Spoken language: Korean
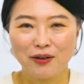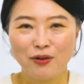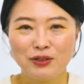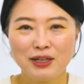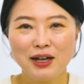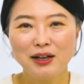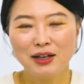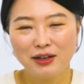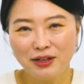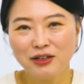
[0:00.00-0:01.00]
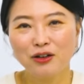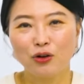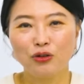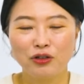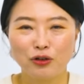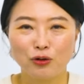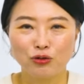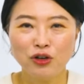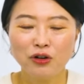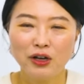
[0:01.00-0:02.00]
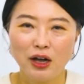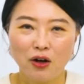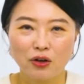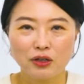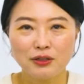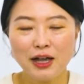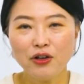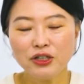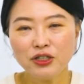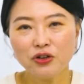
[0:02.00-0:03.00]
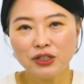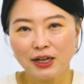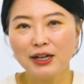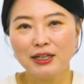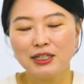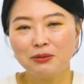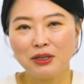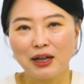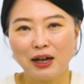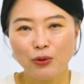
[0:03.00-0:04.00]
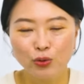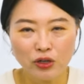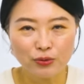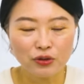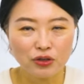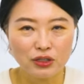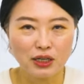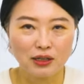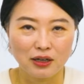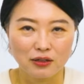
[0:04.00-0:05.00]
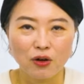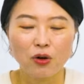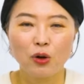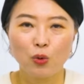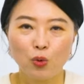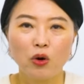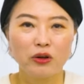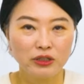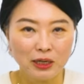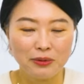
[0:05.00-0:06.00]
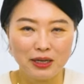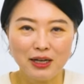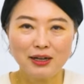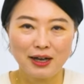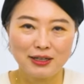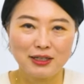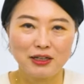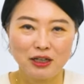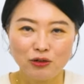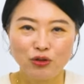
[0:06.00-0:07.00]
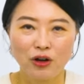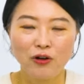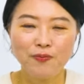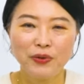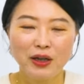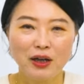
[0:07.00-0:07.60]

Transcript: 어, 제가 링크 걸어 드릴 거고요. 어, 사연 신청 기간이 있습니다. 오늘부터 시작해서 오월 십이일까지이고요.